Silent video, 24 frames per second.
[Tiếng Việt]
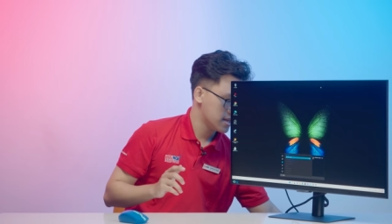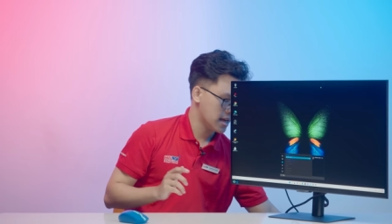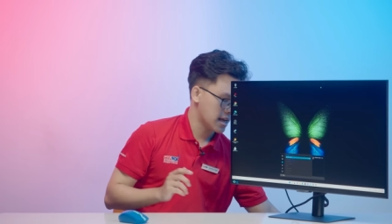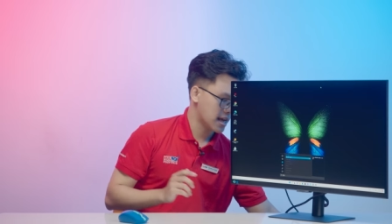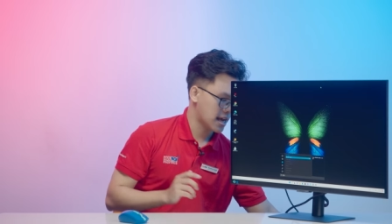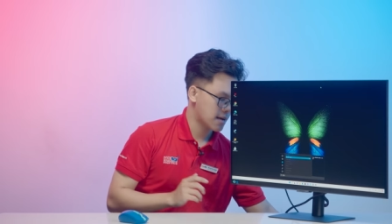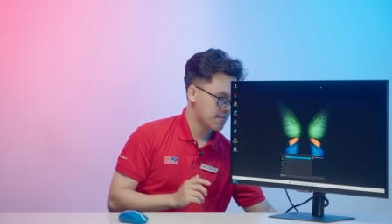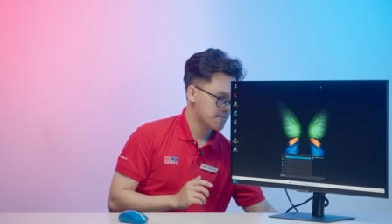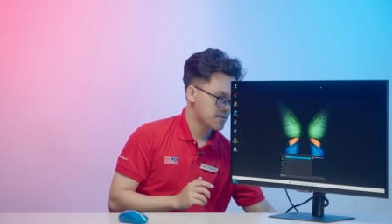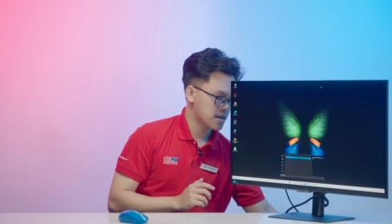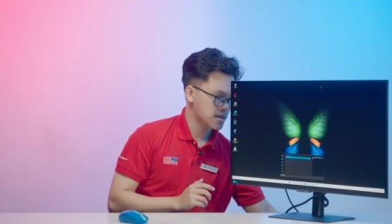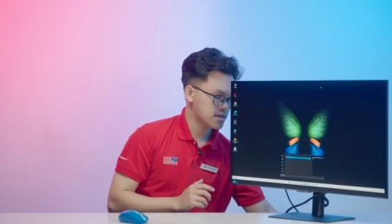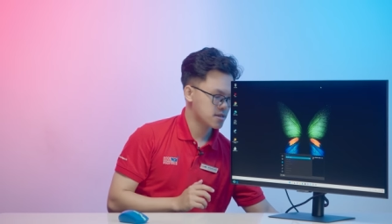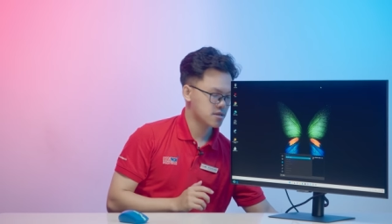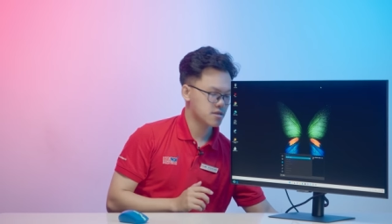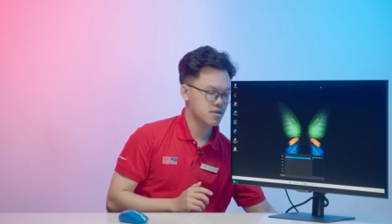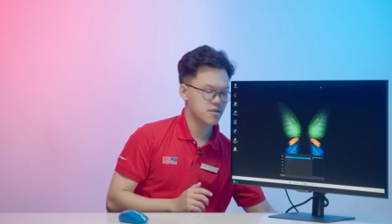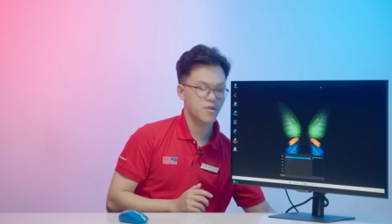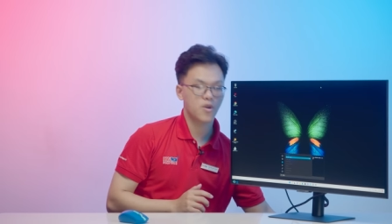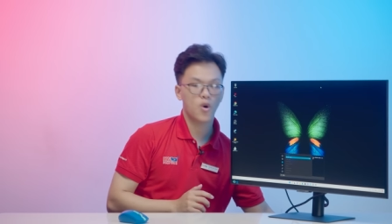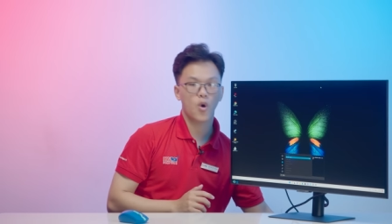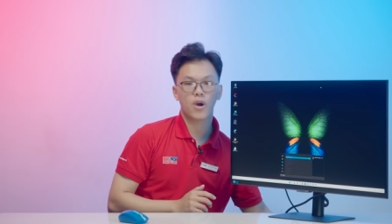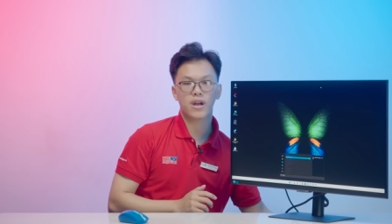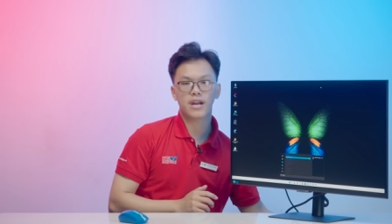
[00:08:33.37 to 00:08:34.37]
thì anh em sẽ
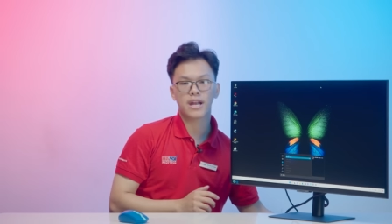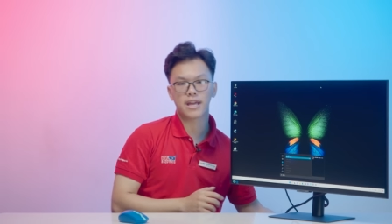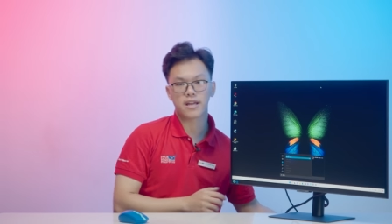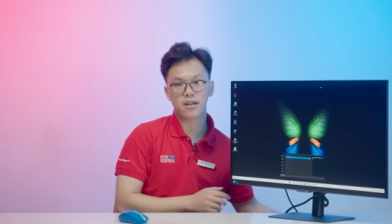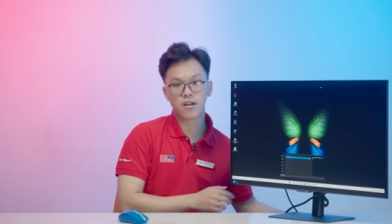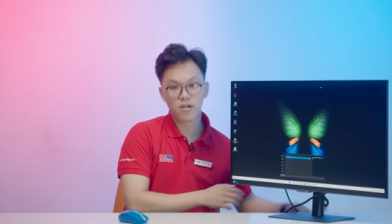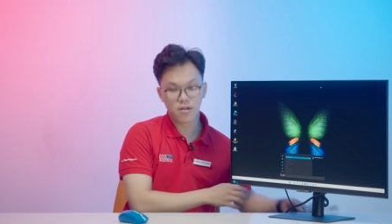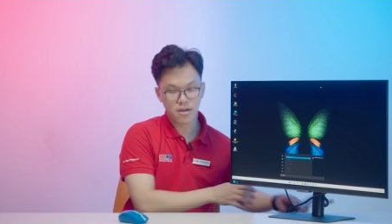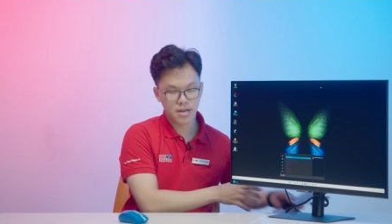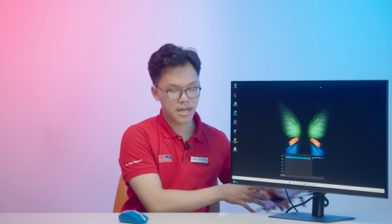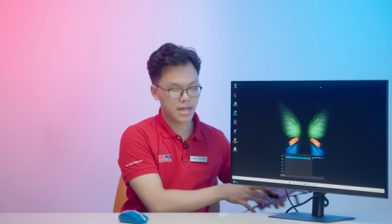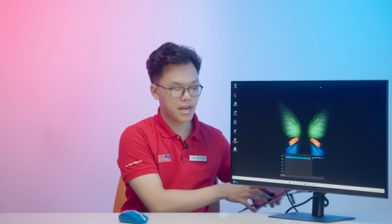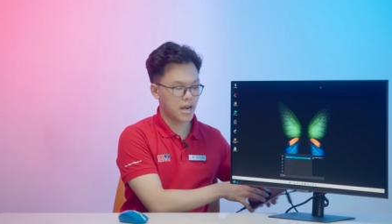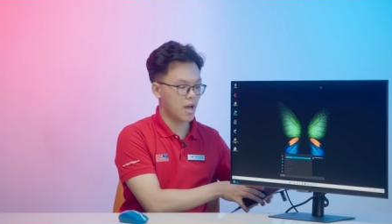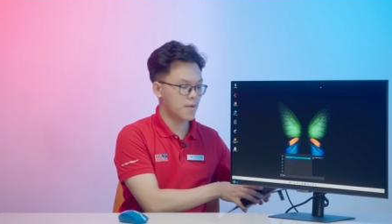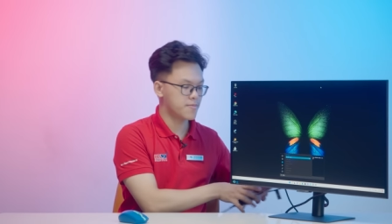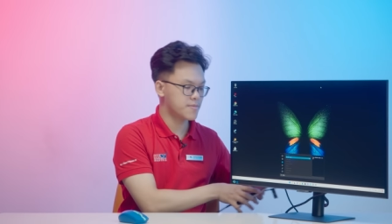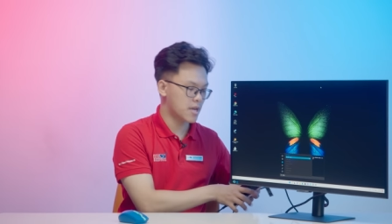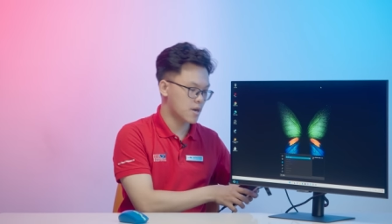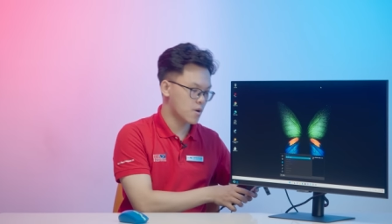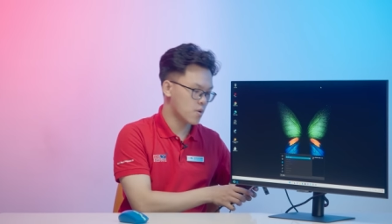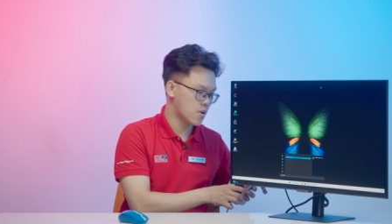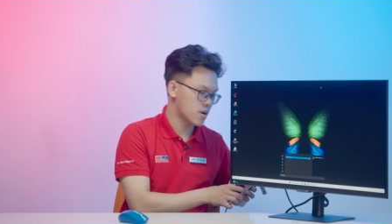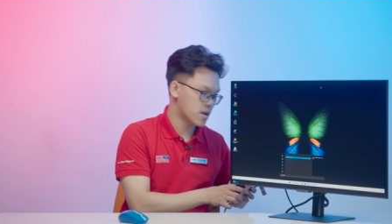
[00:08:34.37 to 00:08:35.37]
có cái này cực kỳ là hấp
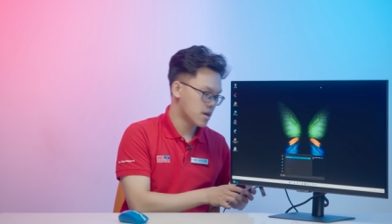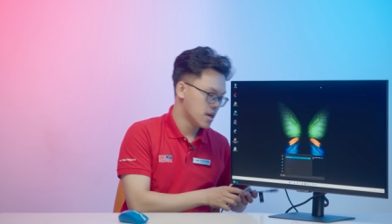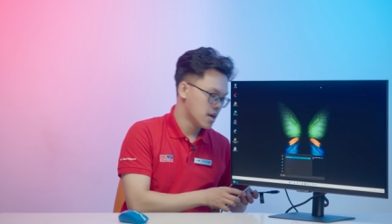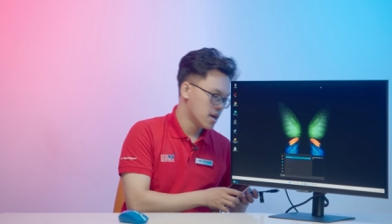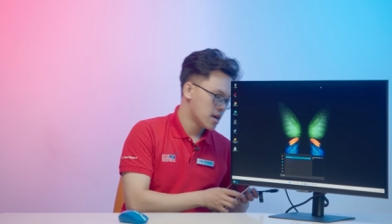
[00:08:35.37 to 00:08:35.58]
dẫn luôn.